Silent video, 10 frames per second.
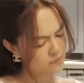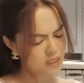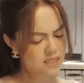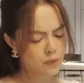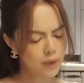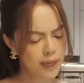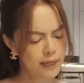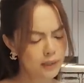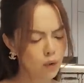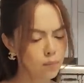Thật ra Quỳnh
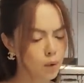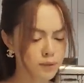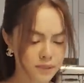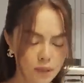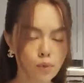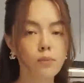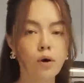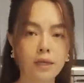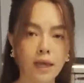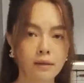Anh nấu món gì cũng
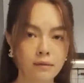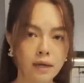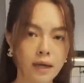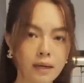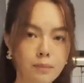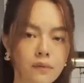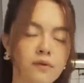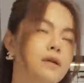có thể được hết bởi vì